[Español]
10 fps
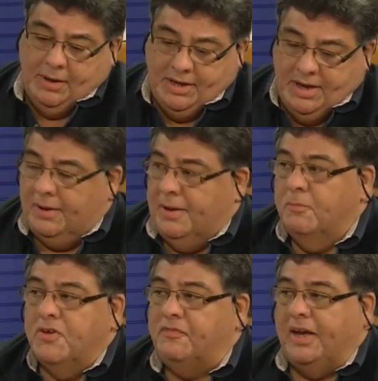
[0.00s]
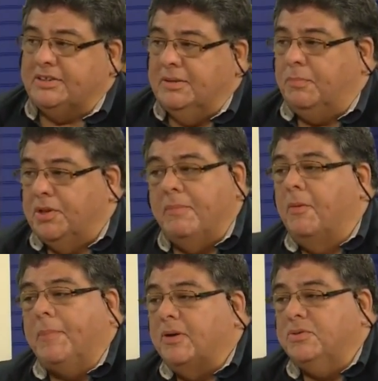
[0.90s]
Y e, es, muy fácil,
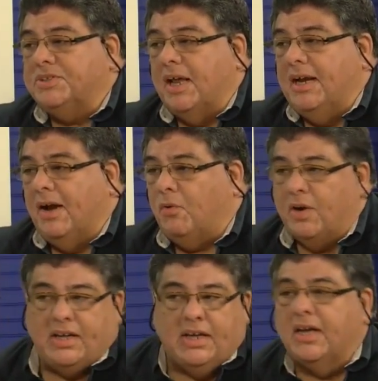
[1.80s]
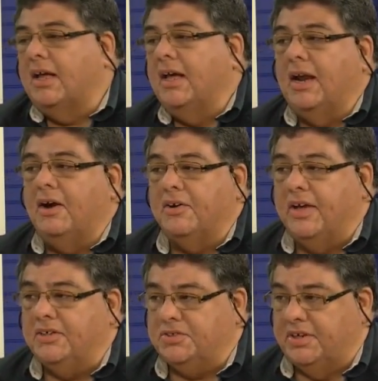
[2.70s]
podríamos preguntarle a cualquiera de las
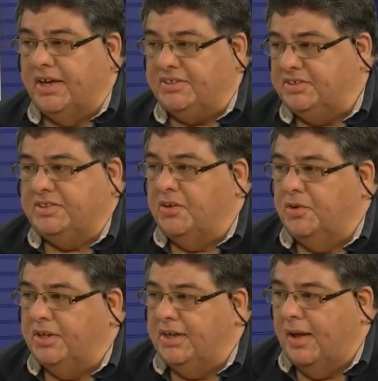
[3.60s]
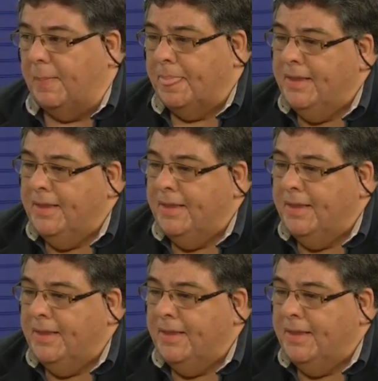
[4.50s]
organizaciones que existen hoy día,